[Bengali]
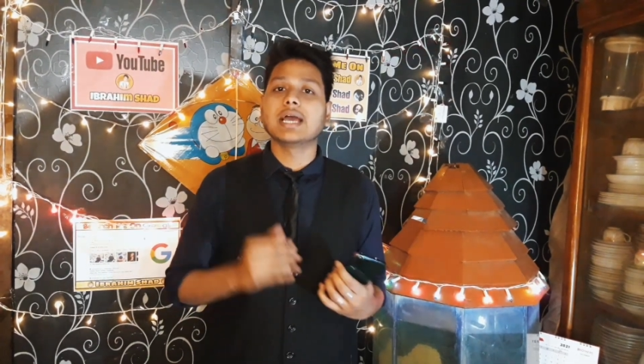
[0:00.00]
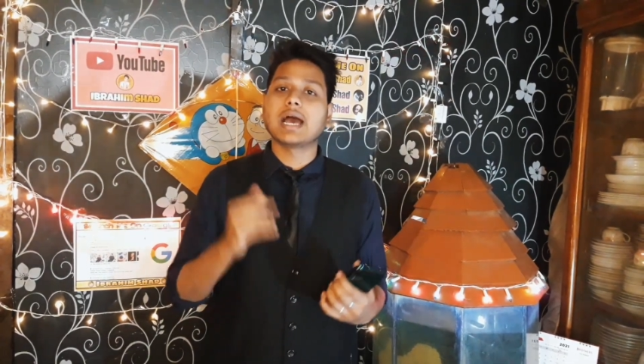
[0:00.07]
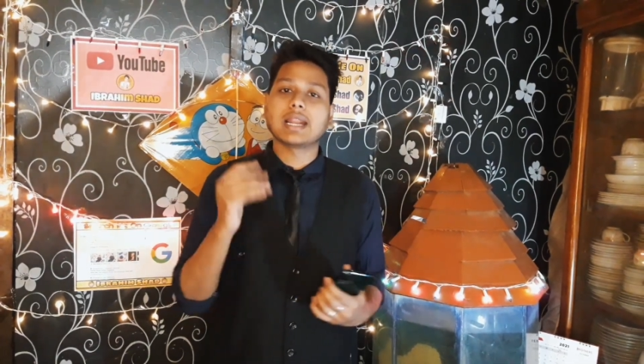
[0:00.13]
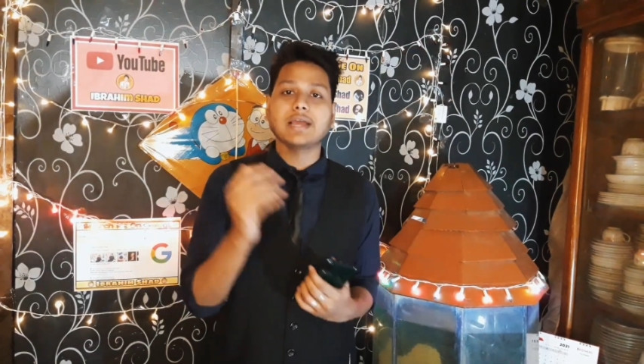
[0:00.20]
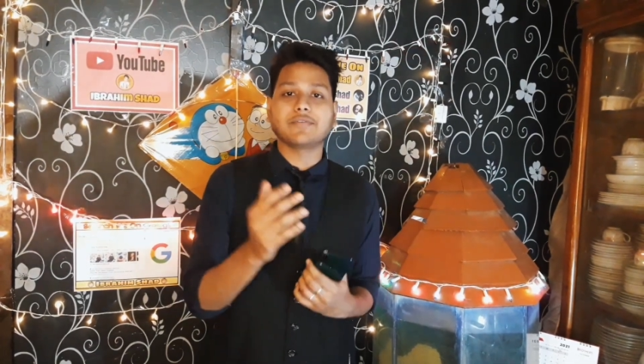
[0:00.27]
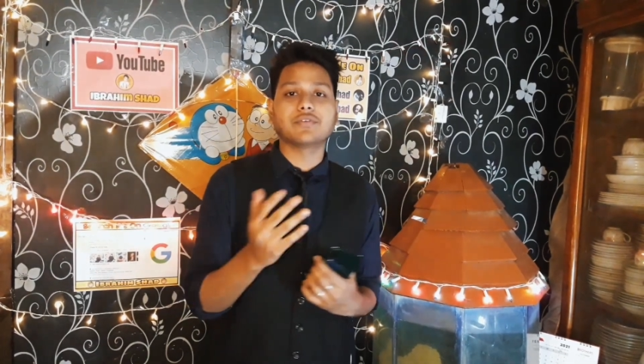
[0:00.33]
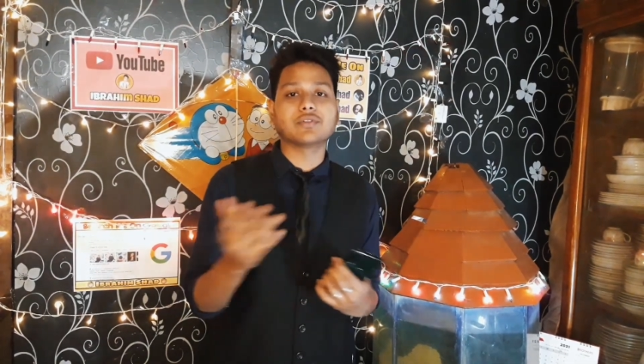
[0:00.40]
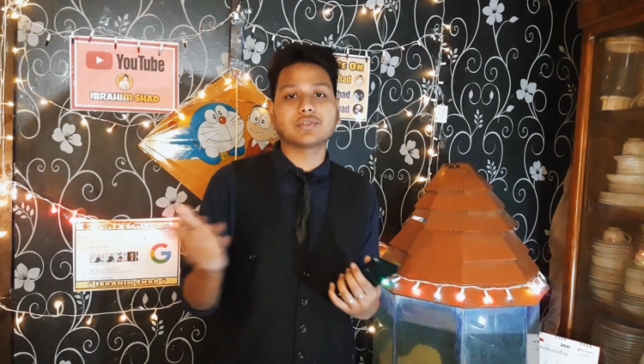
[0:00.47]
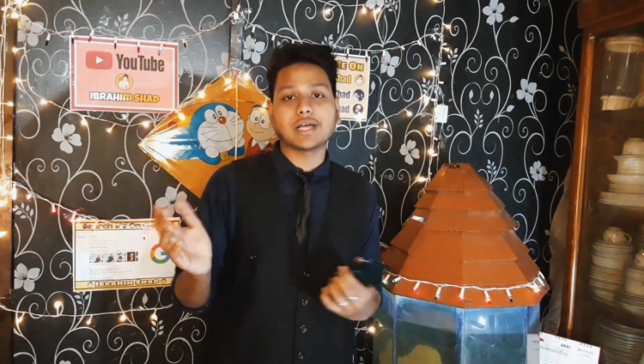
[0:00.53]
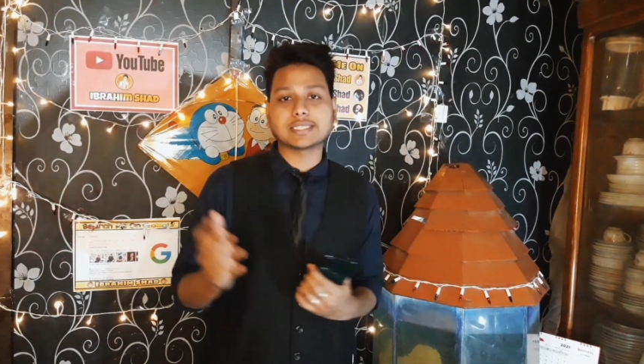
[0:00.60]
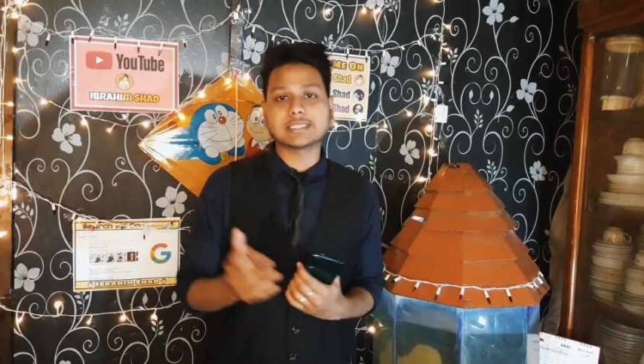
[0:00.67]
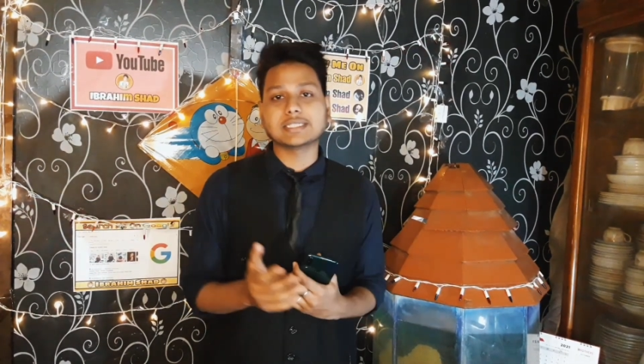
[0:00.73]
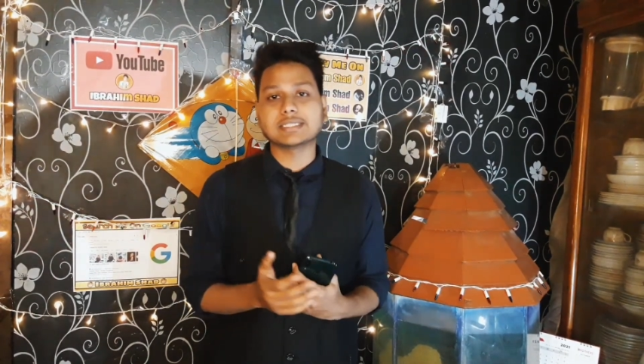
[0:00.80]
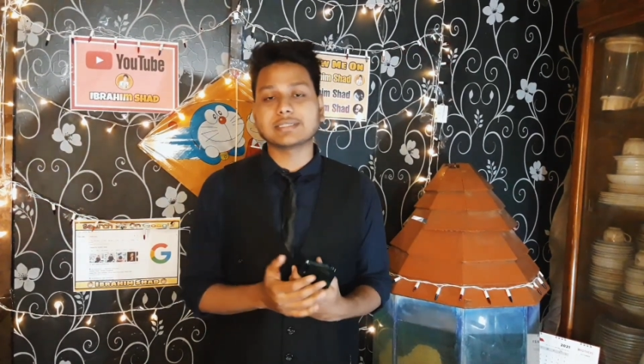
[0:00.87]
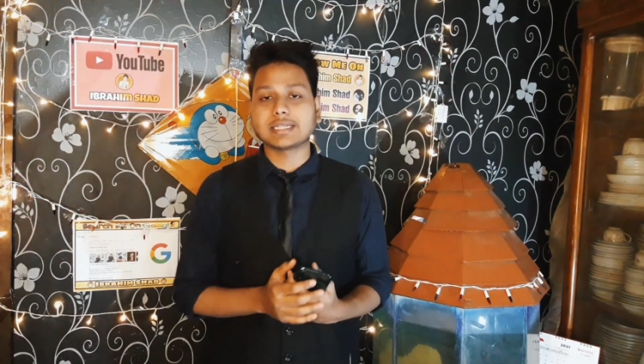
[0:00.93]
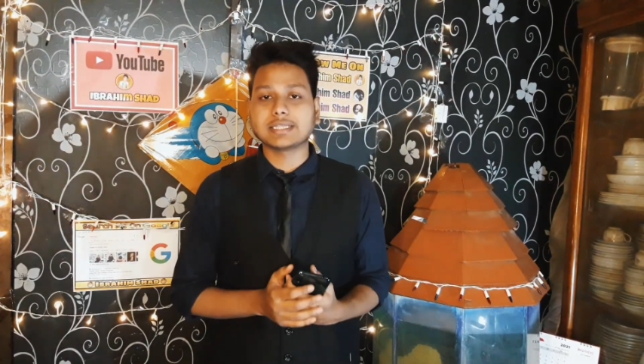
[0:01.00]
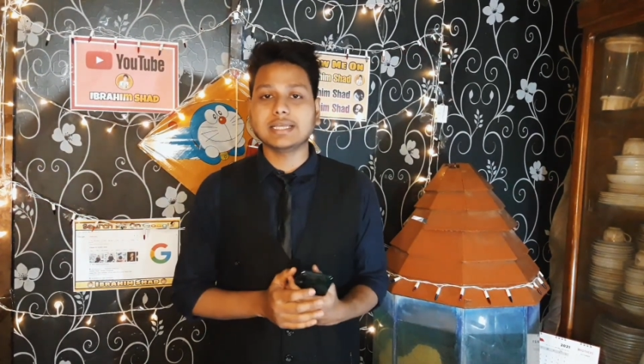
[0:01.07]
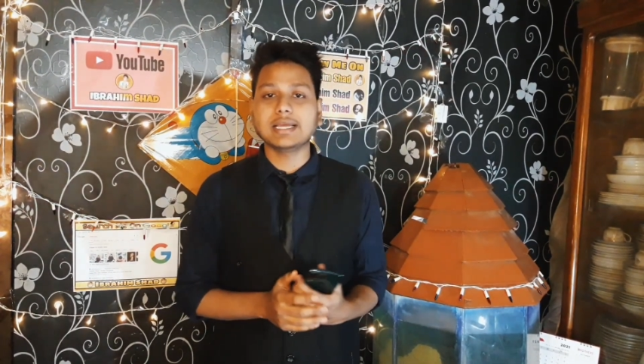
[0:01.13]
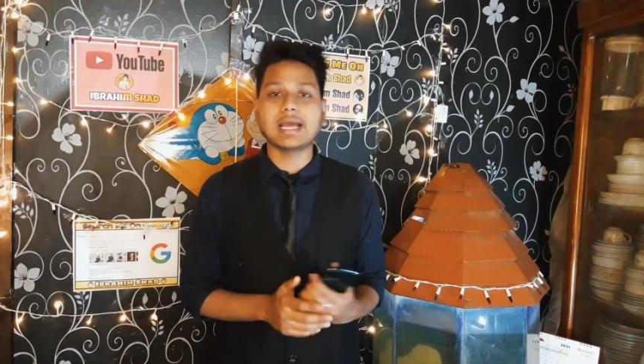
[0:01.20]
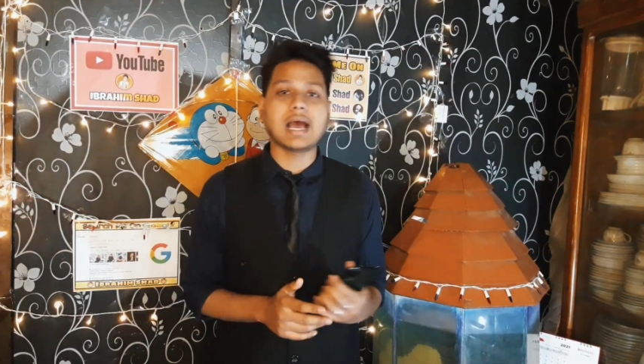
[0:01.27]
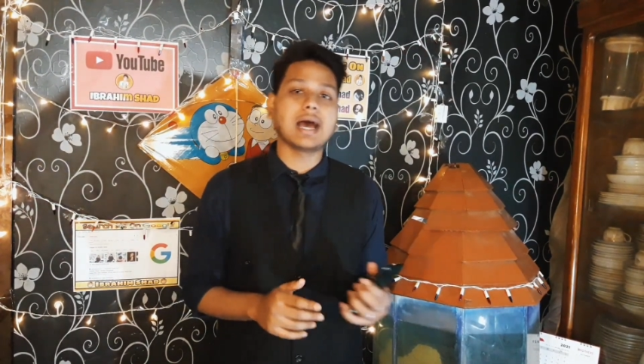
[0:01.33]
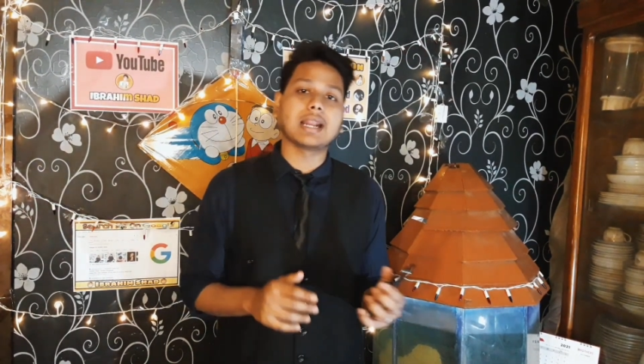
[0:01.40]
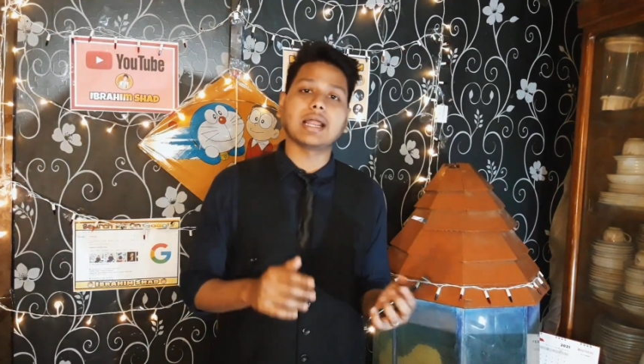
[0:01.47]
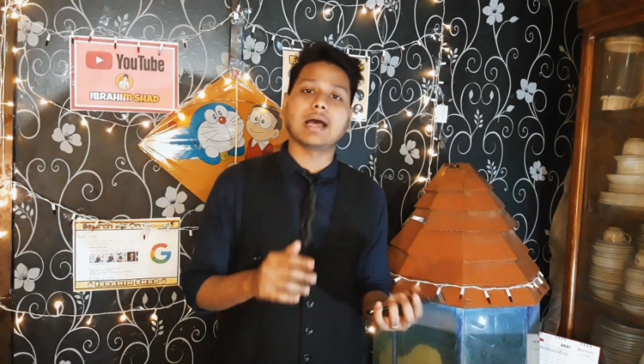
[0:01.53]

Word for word: আর আইফোন তো আসেই সাথে আর